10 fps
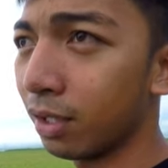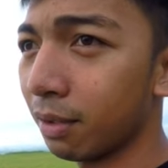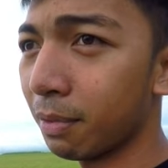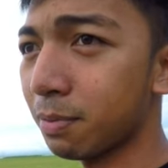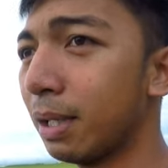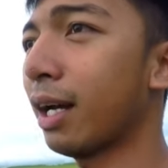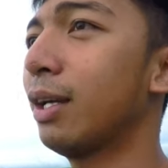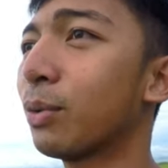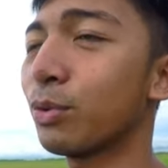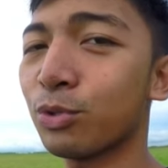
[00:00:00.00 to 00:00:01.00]
mas malaki
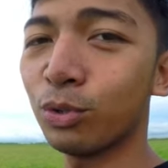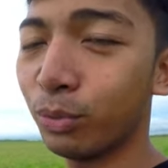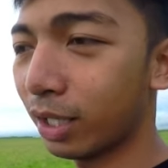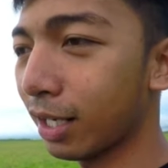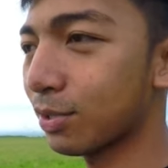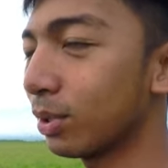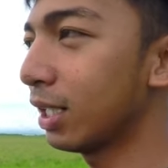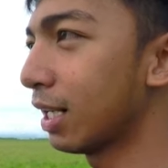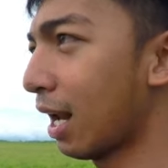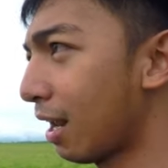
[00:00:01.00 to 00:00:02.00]
yung konsumo ng
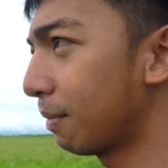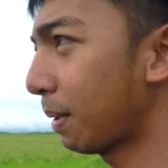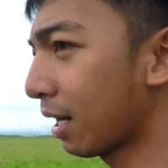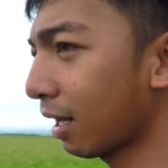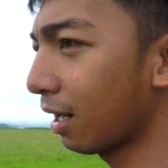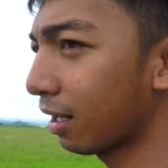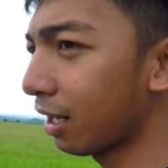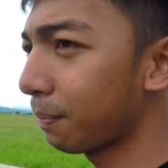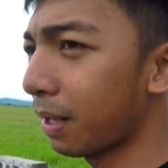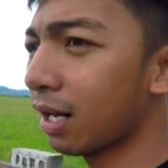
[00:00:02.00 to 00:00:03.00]
gasolina nan para ka
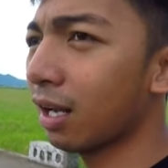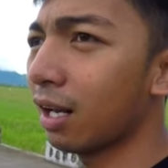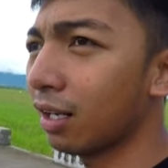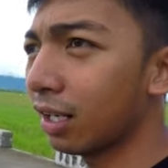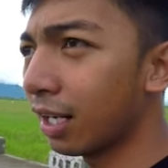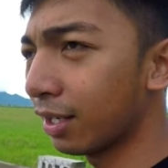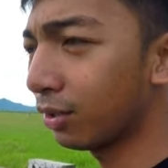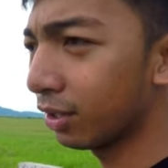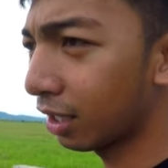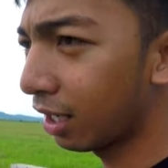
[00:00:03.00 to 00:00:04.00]
lang para ka lang nag
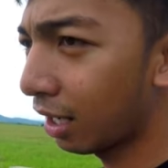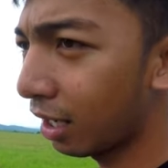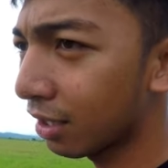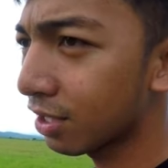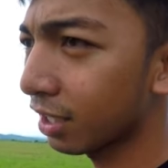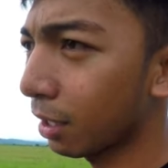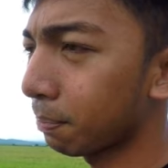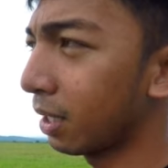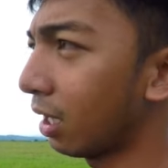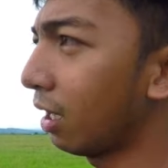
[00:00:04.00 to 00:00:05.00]
ano nag uh, set up
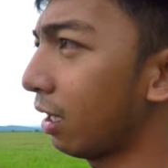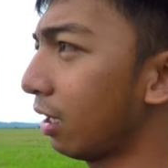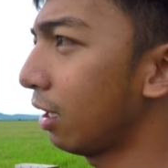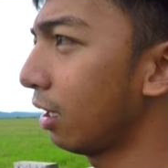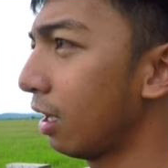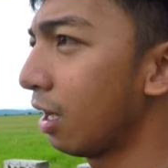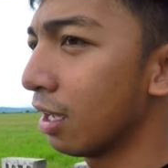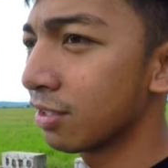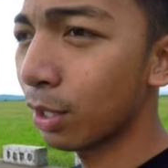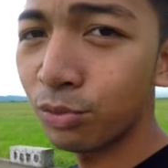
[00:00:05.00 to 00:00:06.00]
ng uh,
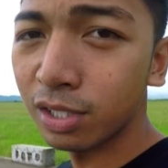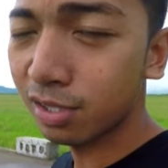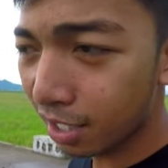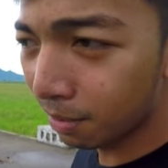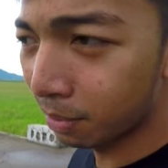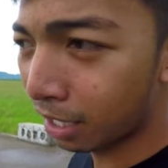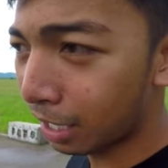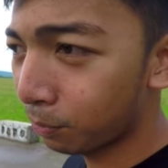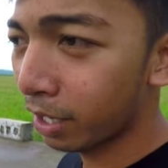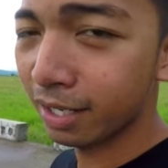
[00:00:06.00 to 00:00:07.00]
sound system mga
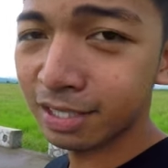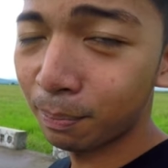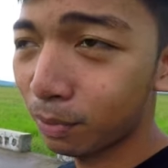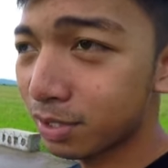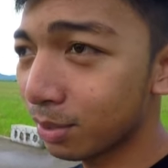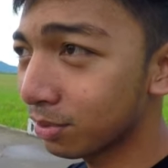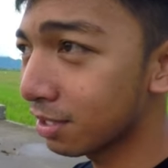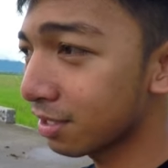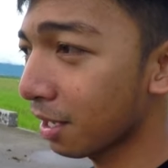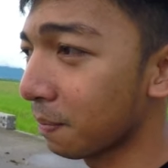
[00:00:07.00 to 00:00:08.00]
kapwa example sound
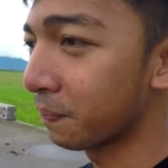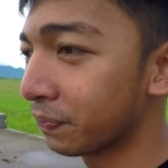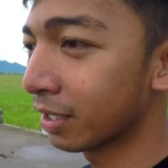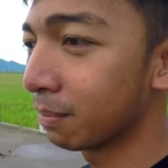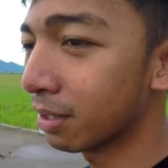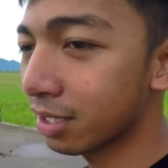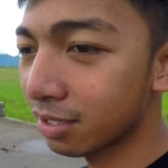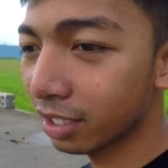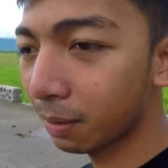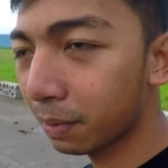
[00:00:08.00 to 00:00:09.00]
system
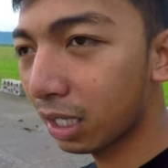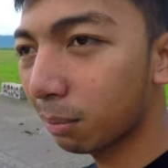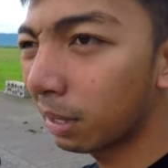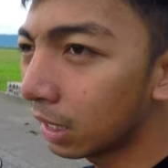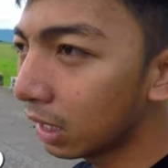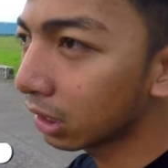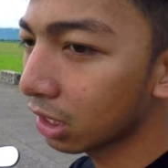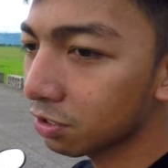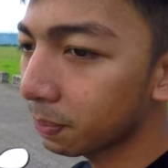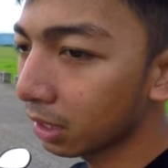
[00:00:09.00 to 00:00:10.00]
magse-set up ka ng maliliit
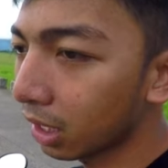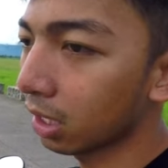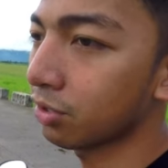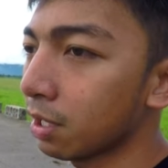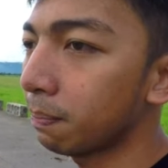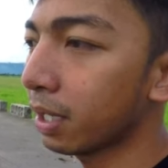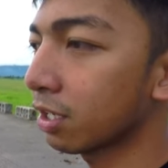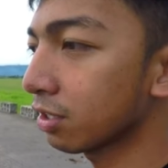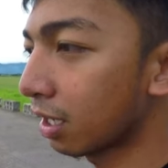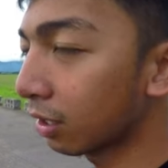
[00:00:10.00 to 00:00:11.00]
na speaker syempre
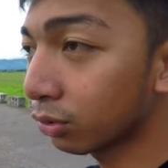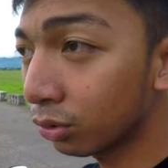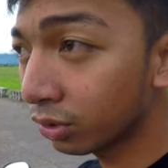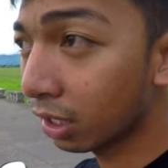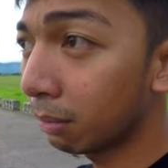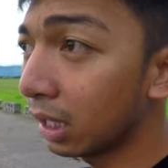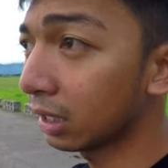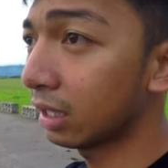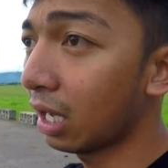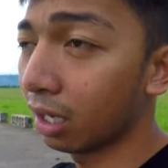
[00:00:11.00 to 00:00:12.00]
ang, ang tunog nan
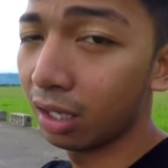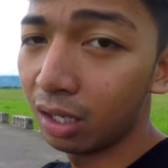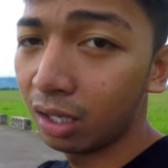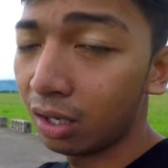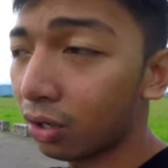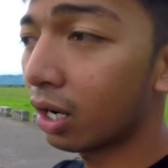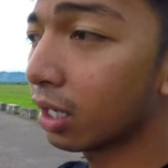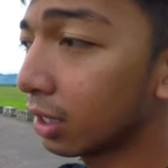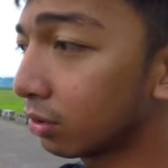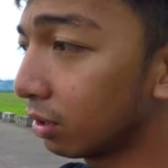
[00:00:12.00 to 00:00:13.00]
maliit lang or
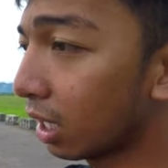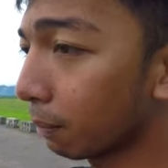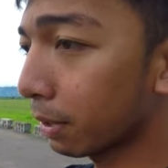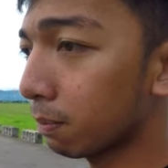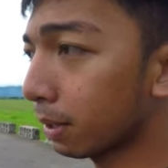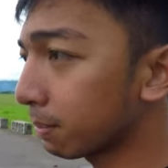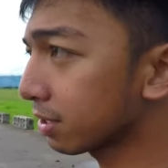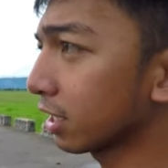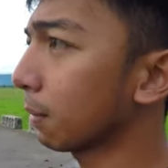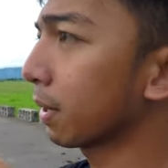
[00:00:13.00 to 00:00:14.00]
hanggang dun lang pero pag
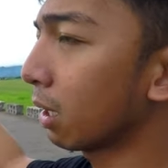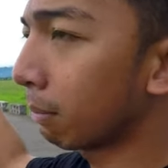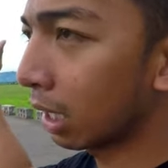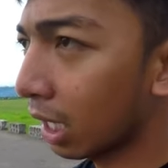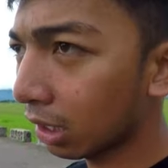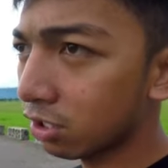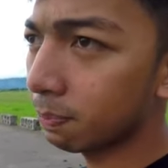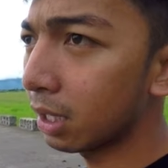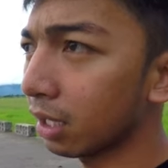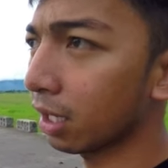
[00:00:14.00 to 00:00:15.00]
mag-set up ka ng malalaking
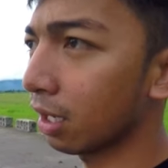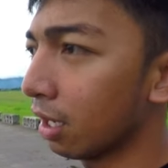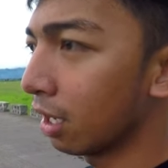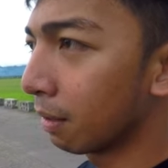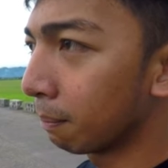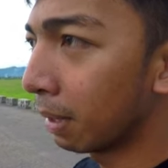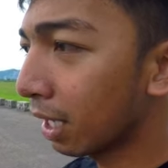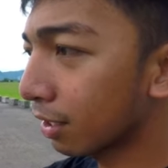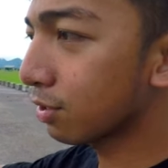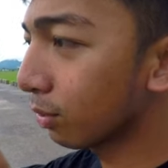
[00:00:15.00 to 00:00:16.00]
speaker
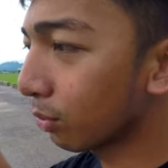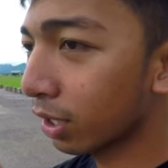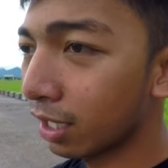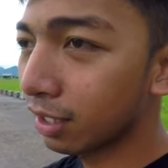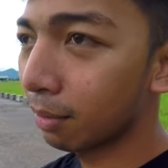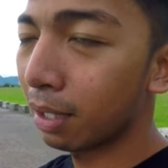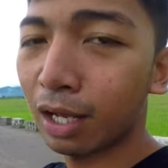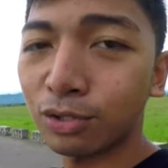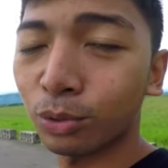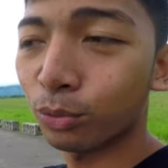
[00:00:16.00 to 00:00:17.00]
malakas yung kuryente,
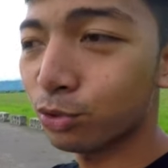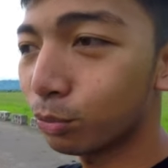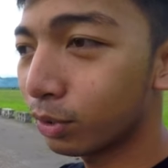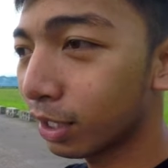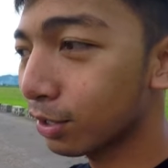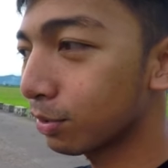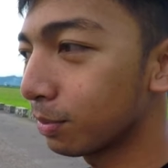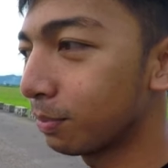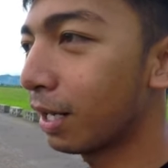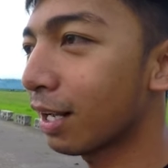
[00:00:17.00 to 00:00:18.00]
malakas yung konsumo ng gas,
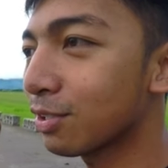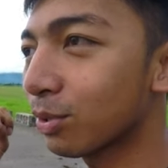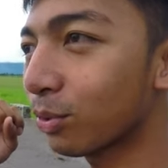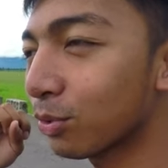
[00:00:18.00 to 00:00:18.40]
malakas yung